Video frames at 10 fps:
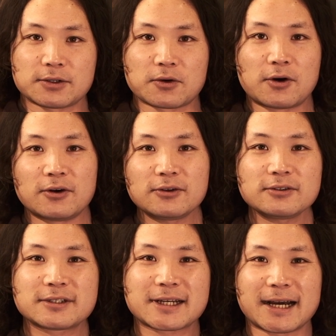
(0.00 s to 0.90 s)
と
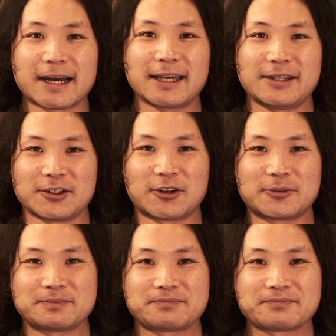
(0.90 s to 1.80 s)
今回の
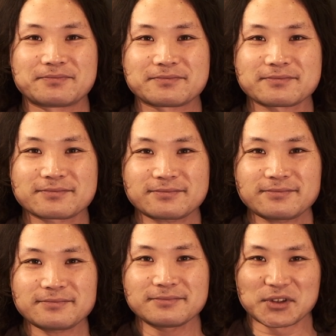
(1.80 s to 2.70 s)

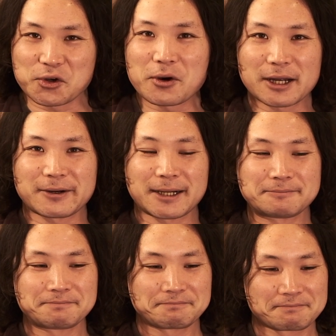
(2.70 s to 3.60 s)
動画は
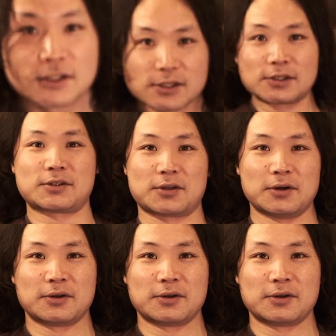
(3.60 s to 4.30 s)
スッと